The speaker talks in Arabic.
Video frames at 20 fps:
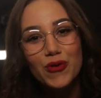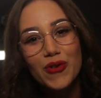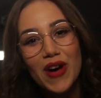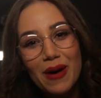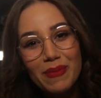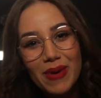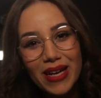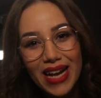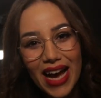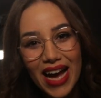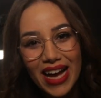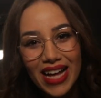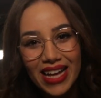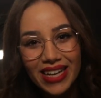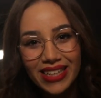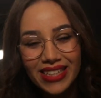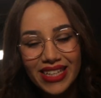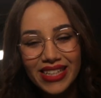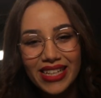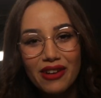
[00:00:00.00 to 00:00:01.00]
وفي خبر
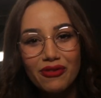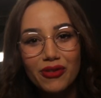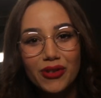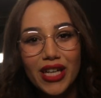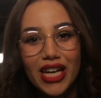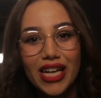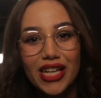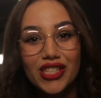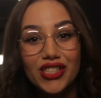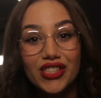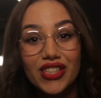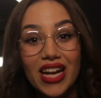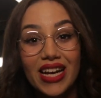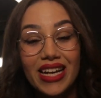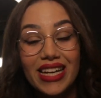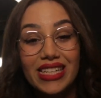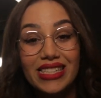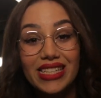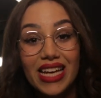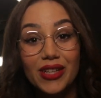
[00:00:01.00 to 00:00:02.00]
اخر نيجافون خرج
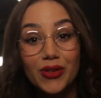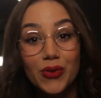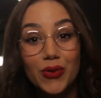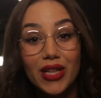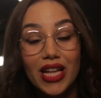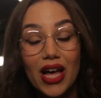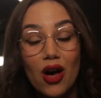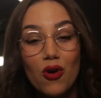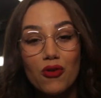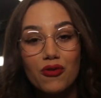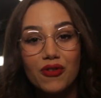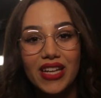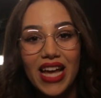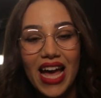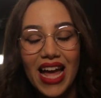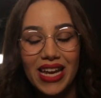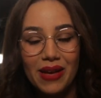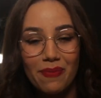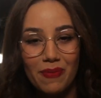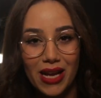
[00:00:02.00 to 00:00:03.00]
تراك اللي تقدروا تلقاوه في
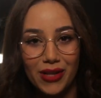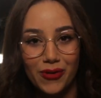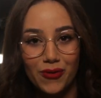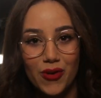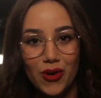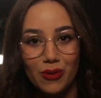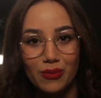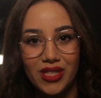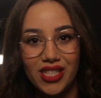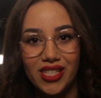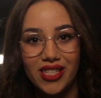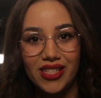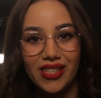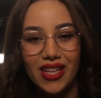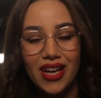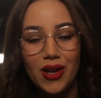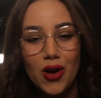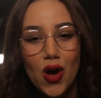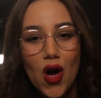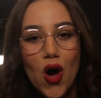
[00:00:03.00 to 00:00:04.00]
كاع لي بلاتفورم
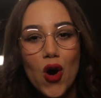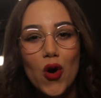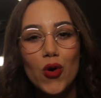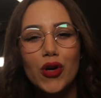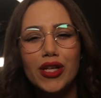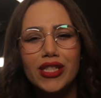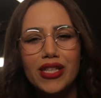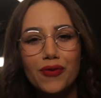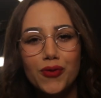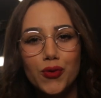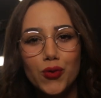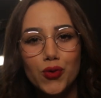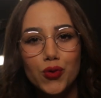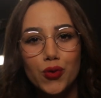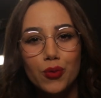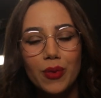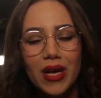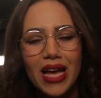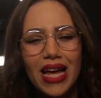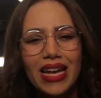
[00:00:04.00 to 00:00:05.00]
ديجيتال وحتى في
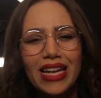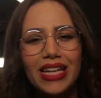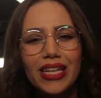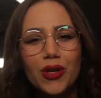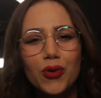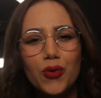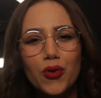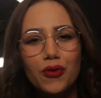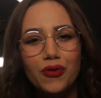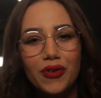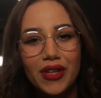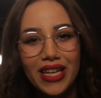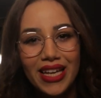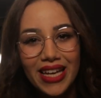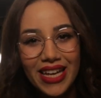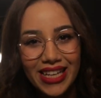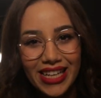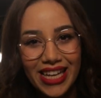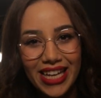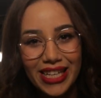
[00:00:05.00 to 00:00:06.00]
يوتيوب اللي كيقول فيه
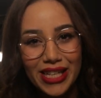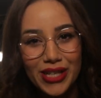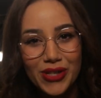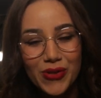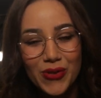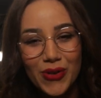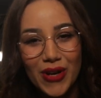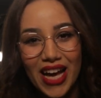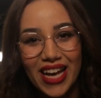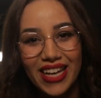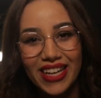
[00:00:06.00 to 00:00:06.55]
كنعيشوا